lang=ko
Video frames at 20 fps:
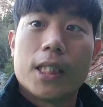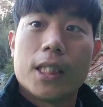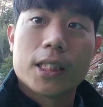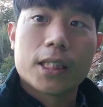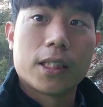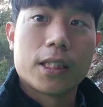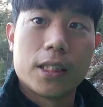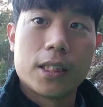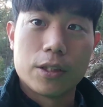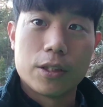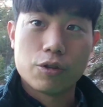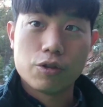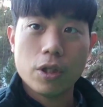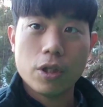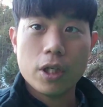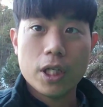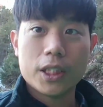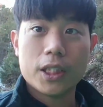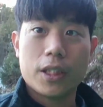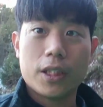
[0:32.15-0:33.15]
그
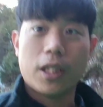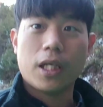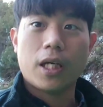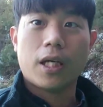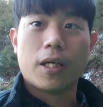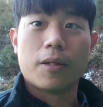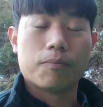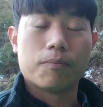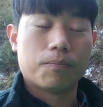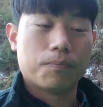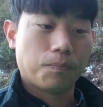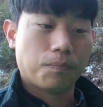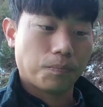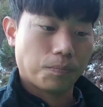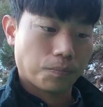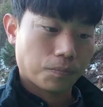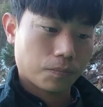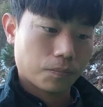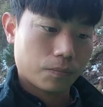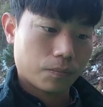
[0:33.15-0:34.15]
수영하실 때
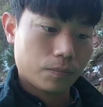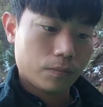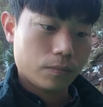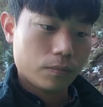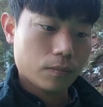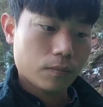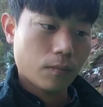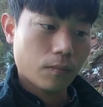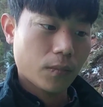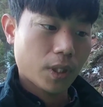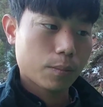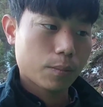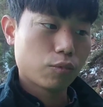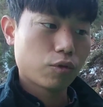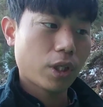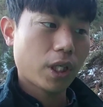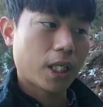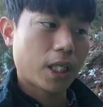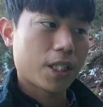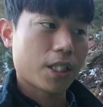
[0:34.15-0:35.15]

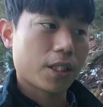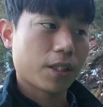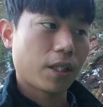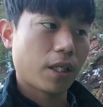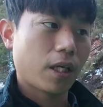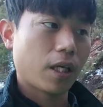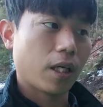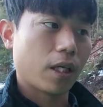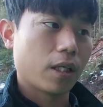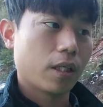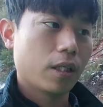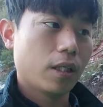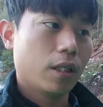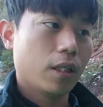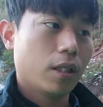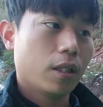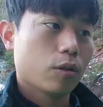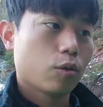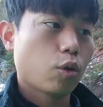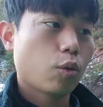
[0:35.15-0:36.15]
물에 계실 때
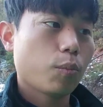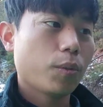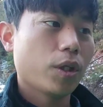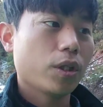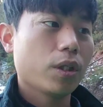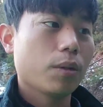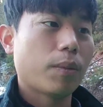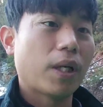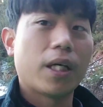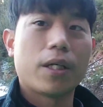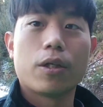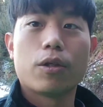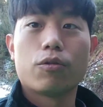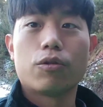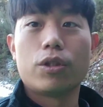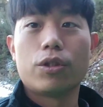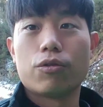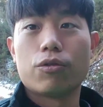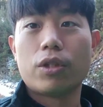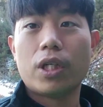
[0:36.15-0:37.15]
소변이 마려운
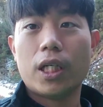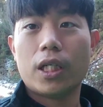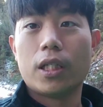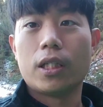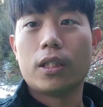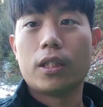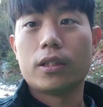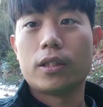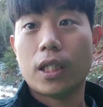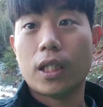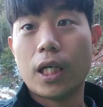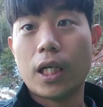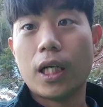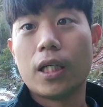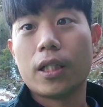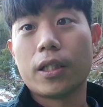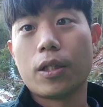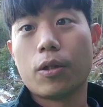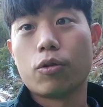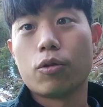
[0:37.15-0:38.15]
이유가 제가
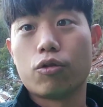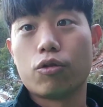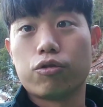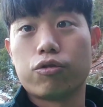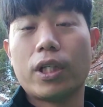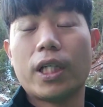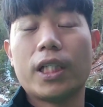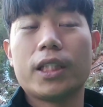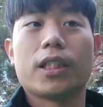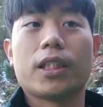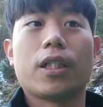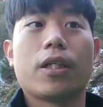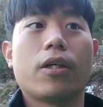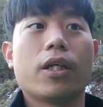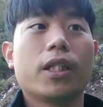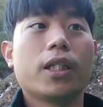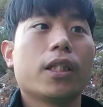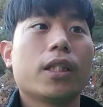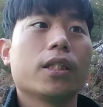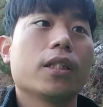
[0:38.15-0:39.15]
알기론 두 가지예요.
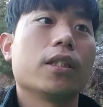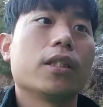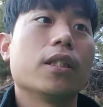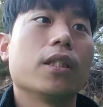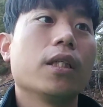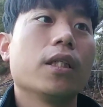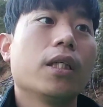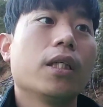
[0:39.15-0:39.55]
하나는